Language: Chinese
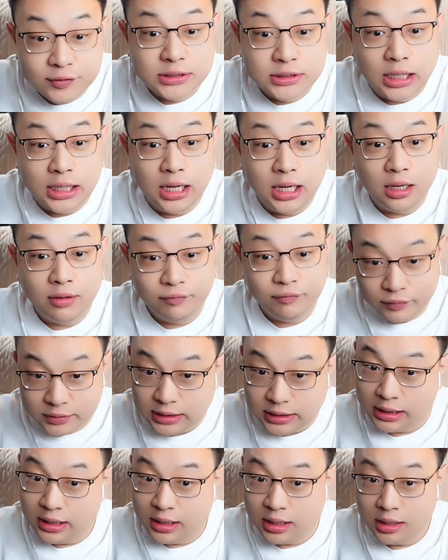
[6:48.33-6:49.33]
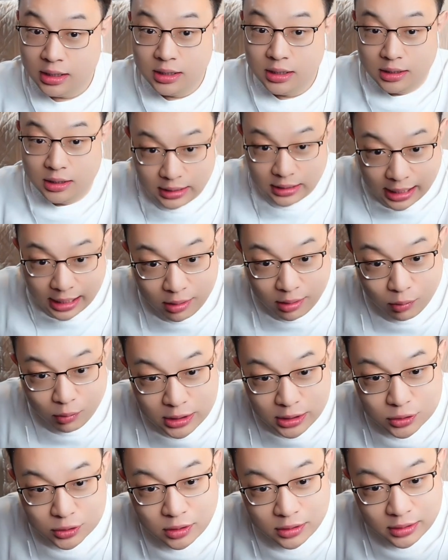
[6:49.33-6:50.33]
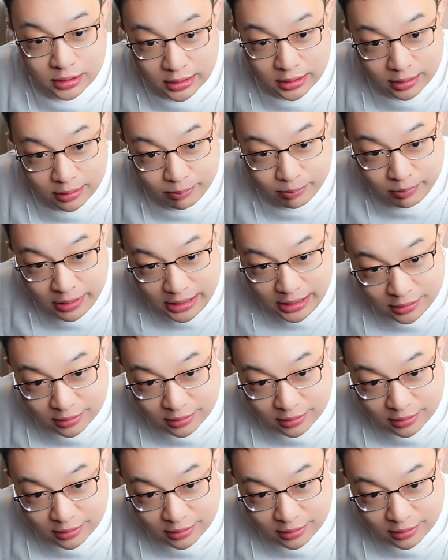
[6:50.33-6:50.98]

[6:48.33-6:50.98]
责呀，负责呀！来我跟你讲，每，哈每个，